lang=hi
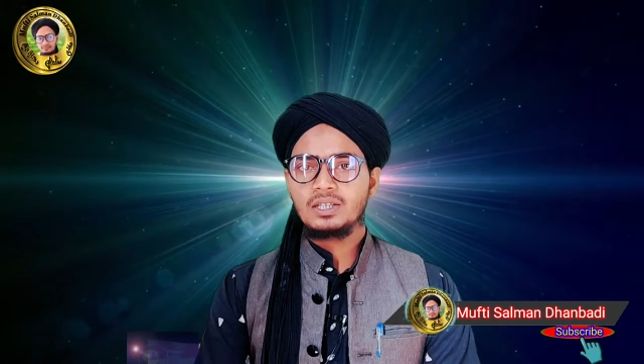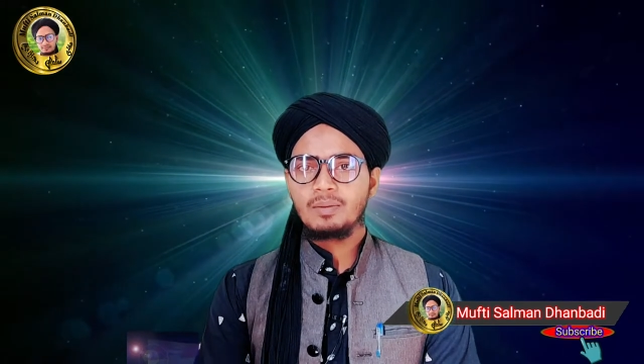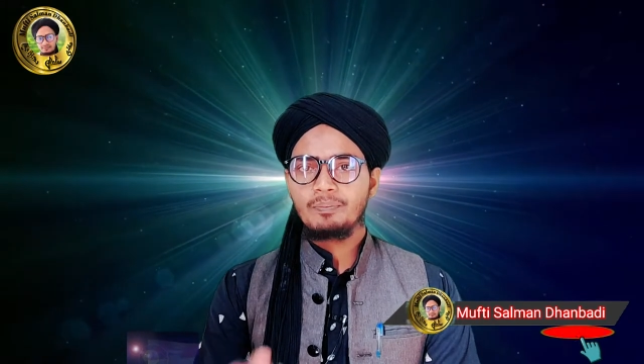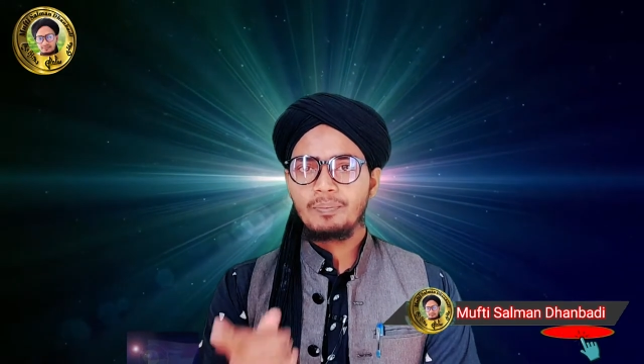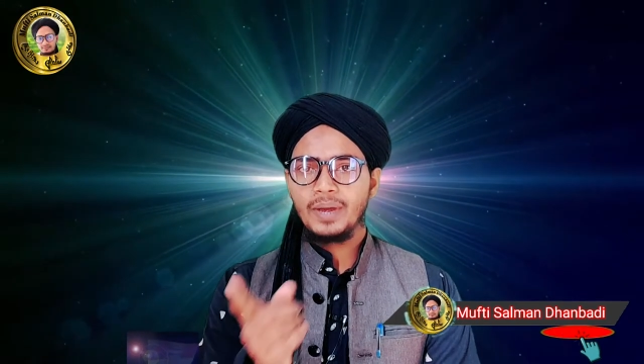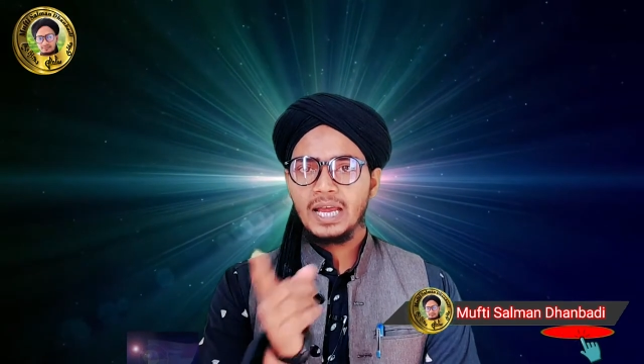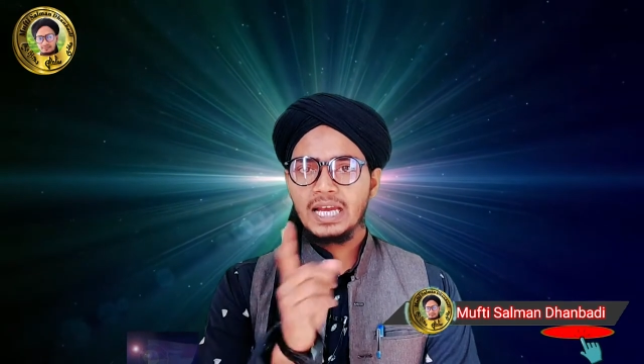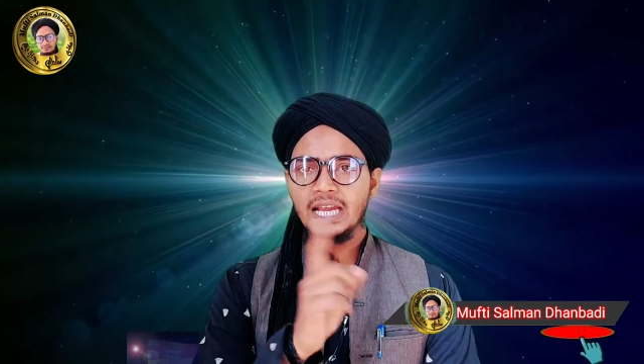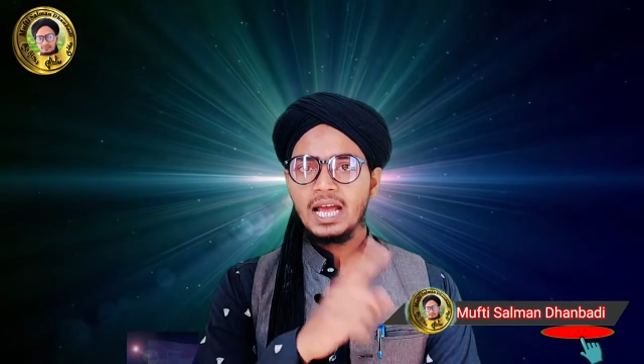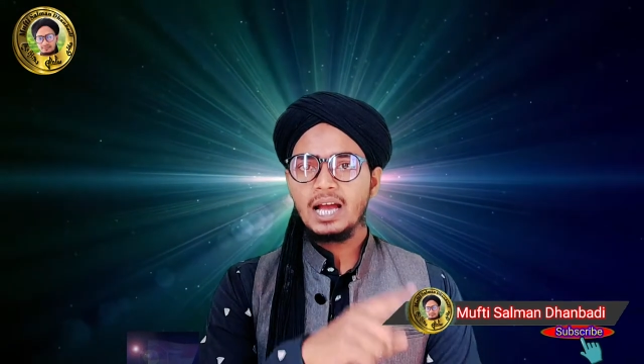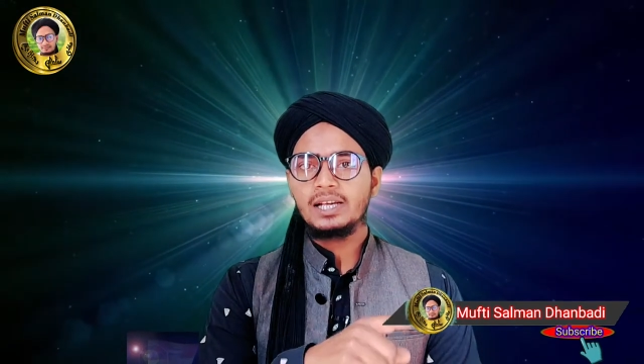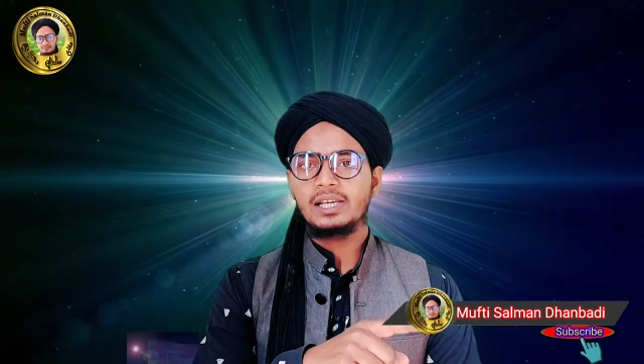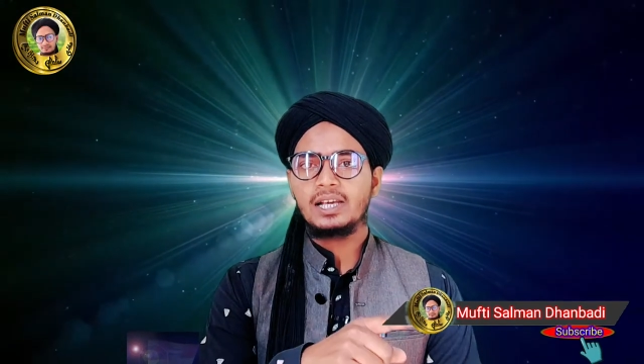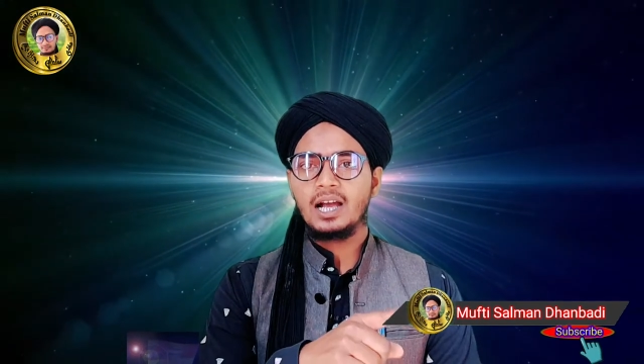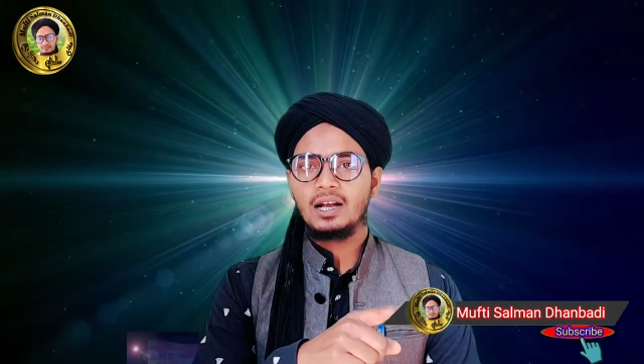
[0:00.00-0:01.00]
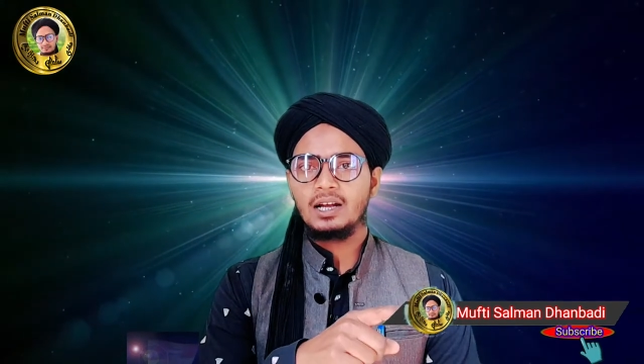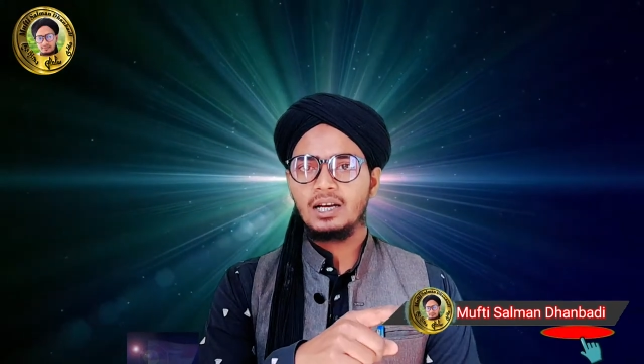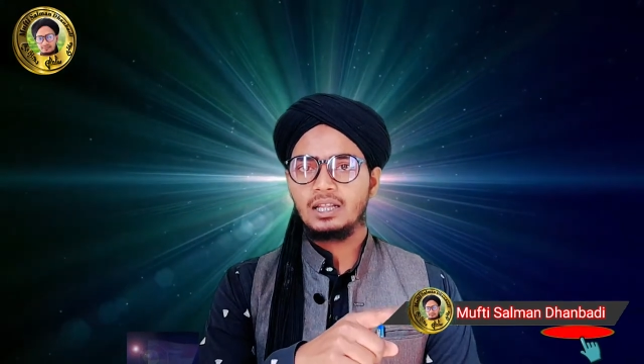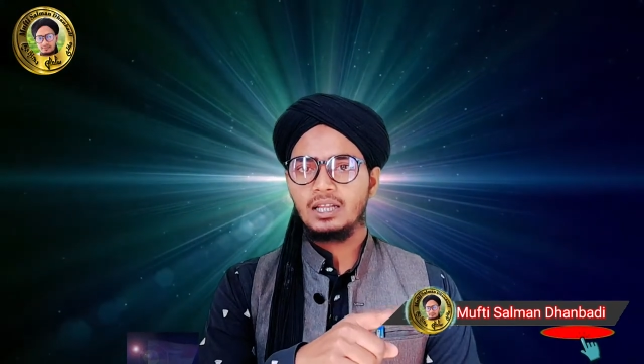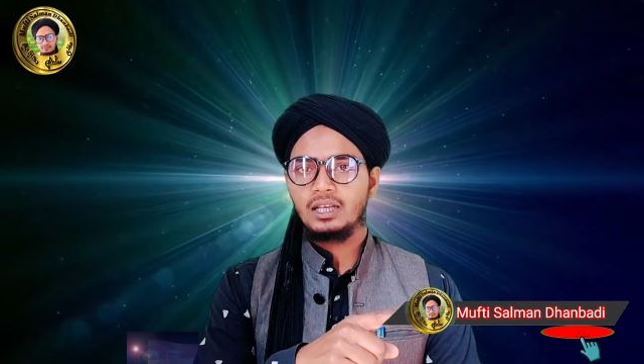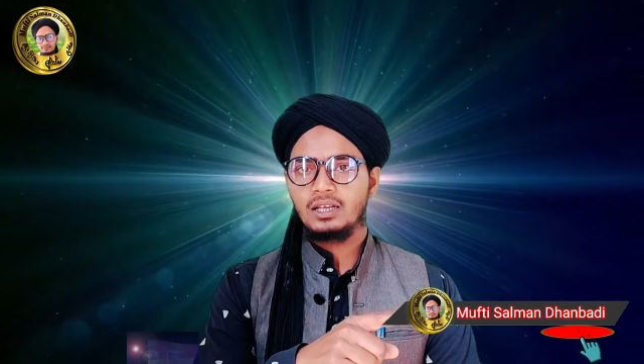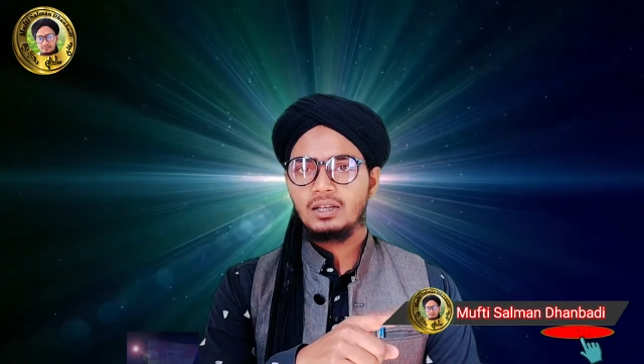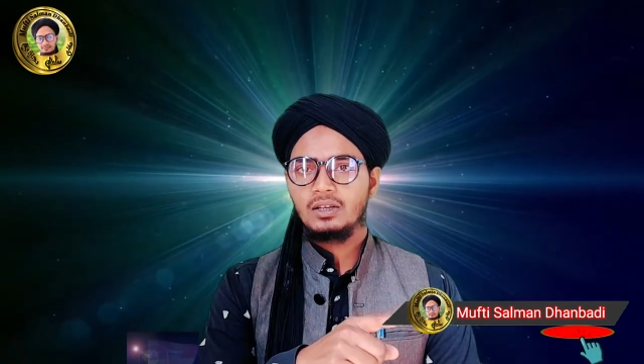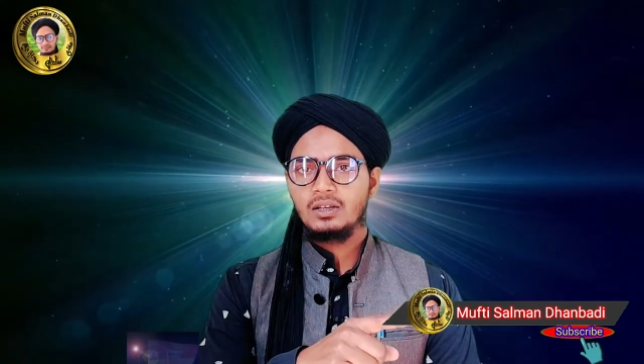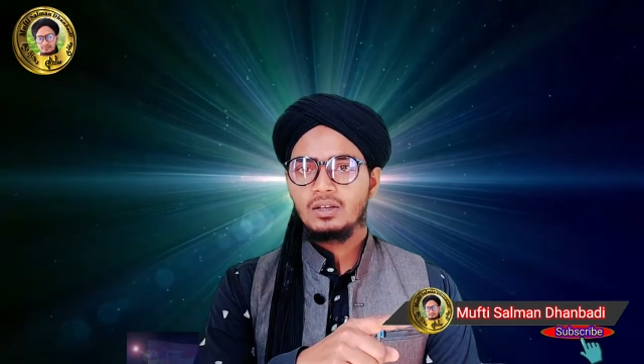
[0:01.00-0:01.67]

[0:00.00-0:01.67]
से पहले अकीका कर दिया